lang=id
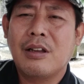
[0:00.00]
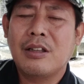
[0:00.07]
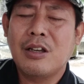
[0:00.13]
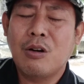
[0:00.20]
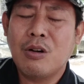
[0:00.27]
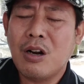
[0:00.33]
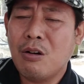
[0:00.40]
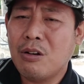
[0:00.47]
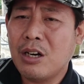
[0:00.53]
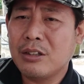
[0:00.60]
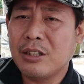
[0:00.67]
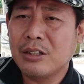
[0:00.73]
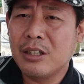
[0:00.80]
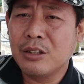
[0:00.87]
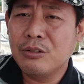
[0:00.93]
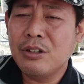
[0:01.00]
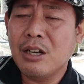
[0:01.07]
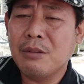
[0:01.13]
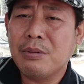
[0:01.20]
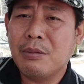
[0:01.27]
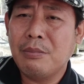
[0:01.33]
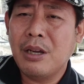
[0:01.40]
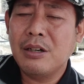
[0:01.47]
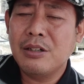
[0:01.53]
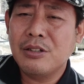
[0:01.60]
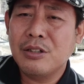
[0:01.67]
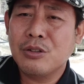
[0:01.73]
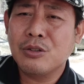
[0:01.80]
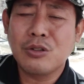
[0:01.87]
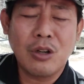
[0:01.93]
Hanya orang-orang tertentu yang bermain di
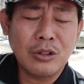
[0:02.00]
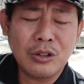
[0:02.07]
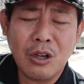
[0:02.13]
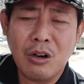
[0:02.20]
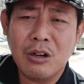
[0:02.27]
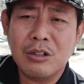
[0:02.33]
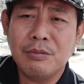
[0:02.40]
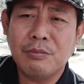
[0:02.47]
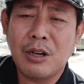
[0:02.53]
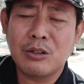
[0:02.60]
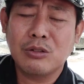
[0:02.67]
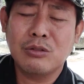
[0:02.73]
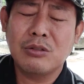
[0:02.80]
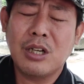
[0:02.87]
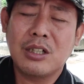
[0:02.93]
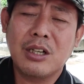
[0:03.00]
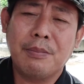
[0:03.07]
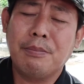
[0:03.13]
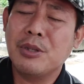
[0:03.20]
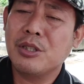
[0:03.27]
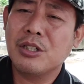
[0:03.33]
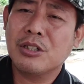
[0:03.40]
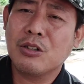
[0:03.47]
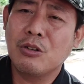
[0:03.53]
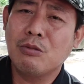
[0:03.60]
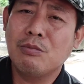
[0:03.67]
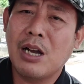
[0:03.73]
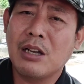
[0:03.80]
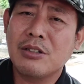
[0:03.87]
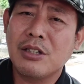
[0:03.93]
situ. Contoh waktu ada bisnis
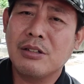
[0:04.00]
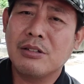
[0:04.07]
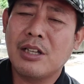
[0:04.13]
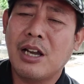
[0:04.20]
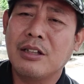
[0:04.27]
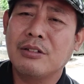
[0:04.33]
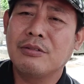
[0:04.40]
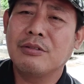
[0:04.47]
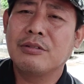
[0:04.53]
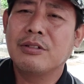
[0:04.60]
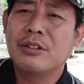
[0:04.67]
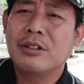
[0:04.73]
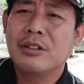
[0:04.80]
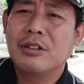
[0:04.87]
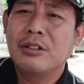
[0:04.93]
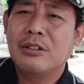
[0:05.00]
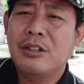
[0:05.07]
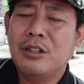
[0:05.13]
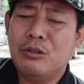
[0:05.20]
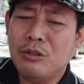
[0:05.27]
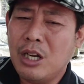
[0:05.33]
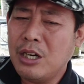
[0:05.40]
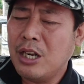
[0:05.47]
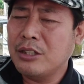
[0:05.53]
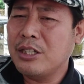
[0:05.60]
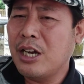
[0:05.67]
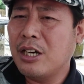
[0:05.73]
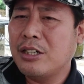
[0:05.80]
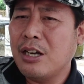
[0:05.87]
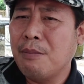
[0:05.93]
gelombang cinta itu. Itu kan
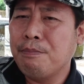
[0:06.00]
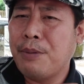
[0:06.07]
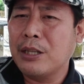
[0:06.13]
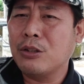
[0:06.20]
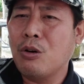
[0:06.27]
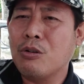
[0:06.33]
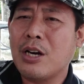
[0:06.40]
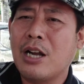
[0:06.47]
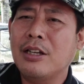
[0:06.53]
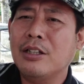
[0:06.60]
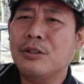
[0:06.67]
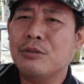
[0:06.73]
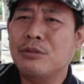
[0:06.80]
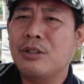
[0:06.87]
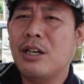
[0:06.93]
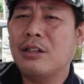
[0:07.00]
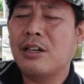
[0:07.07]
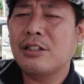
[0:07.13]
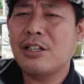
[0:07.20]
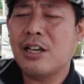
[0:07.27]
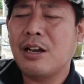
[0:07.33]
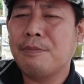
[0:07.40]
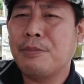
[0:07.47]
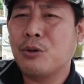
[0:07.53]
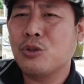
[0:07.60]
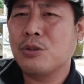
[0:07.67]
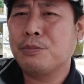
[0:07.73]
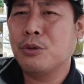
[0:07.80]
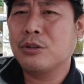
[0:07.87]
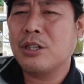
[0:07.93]
hanya ada empat orang itu yang nggak saya nggak perlu
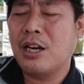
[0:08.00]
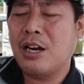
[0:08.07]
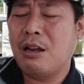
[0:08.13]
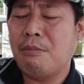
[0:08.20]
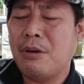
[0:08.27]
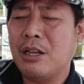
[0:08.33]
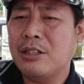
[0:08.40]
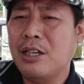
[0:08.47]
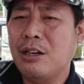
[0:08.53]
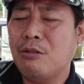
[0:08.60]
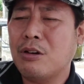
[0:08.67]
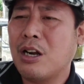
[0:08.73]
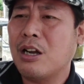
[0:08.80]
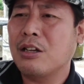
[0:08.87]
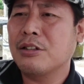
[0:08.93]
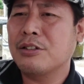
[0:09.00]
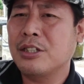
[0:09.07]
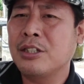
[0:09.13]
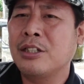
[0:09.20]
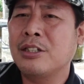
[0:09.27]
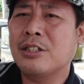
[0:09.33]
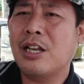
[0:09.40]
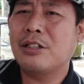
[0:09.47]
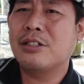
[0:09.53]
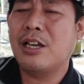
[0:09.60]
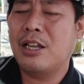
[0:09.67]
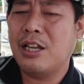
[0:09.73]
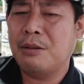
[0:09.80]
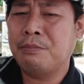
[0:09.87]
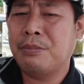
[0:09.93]
sebutkan namanya orang sini saja
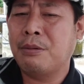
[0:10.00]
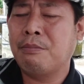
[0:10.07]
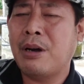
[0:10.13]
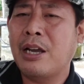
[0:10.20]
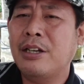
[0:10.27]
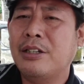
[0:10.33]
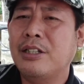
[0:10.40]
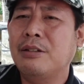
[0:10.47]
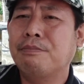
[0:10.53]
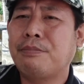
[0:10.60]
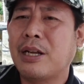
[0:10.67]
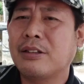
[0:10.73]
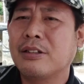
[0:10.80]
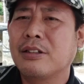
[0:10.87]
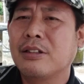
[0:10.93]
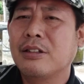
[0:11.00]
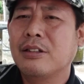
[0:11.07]
yang bermain di empat